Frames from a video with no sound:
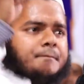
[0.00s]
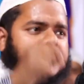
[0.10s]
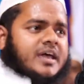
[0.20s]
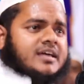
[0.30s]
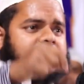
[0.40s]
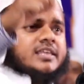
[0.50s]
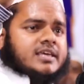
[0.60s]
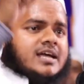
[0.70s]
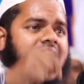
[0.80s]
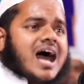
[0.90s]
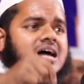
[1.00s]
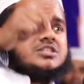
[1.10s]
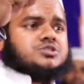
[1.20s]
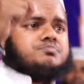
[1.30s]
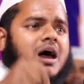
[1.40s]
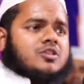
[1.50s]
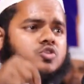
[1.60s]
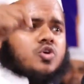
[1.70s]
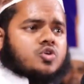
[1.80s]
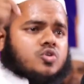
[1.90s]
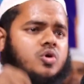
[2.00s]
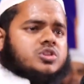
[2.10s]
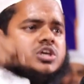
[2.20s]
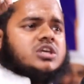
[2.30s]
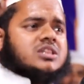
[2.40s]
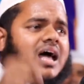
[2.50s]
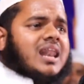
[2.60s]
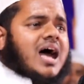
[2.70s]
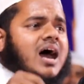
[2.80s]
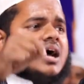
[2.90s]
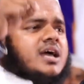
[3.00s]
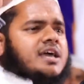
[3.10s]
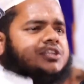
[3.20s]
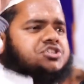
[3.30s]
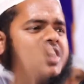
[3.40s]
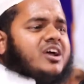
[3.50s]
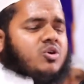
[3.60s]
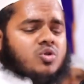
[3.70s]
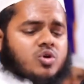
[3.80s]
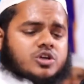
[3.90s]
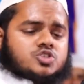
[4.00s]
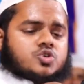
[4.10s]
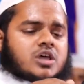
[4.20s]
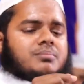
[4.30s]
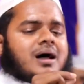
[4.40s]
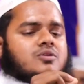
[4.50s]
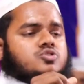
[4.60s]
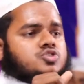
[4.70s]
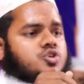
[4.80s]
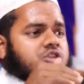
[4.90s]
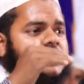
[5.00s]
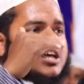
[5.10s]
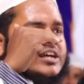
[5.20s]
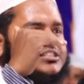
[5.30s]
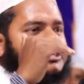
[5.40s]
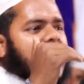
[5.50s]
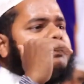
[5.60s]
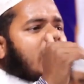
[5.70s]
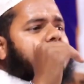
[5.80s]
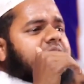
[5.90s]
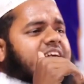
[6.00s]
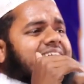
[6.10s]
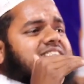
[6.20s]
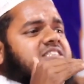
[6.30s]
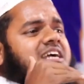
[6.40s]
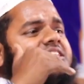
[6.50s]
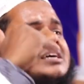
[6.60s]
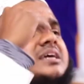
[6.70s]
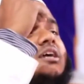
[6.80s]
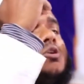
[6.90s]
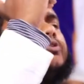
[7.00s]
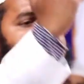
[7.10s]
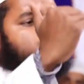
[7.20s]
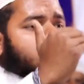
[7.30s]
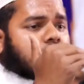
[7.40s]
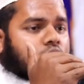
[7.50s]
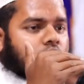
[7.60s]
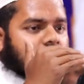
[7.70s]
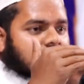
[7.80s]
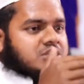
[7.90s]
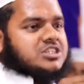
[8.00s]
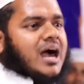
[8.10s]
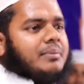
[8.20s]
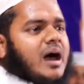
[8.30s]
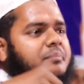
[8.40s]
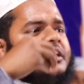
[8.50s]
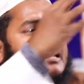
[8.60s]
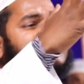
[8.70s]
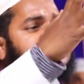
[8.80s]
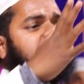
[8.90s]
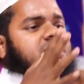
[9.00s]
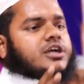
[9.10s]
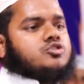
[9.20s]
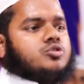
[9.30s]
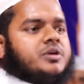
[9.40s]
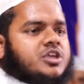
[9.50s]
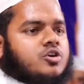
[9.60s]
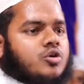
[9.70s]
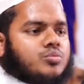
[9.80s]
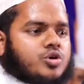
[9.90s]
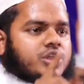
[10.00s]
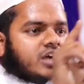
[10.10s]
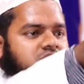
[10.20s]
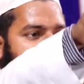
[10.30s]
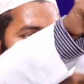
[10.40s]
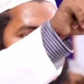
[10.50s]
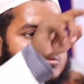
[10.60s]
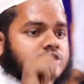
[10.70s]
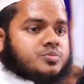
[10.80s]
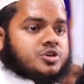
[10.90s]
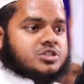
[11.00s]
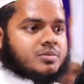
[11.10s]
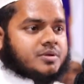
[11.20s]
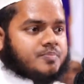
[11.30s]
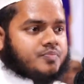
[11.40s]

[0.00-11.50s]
ব্যক্তি গাছ পাথর নদী নালা যে কোনো কিছুকে মানুষ যদি স্বাভাবিকের চাইতে একটু স্বাভাবিকের চাইতে একটু ব্যতিক্রম করে দেখে সিরিকের মধ্যে পড়ে যাবে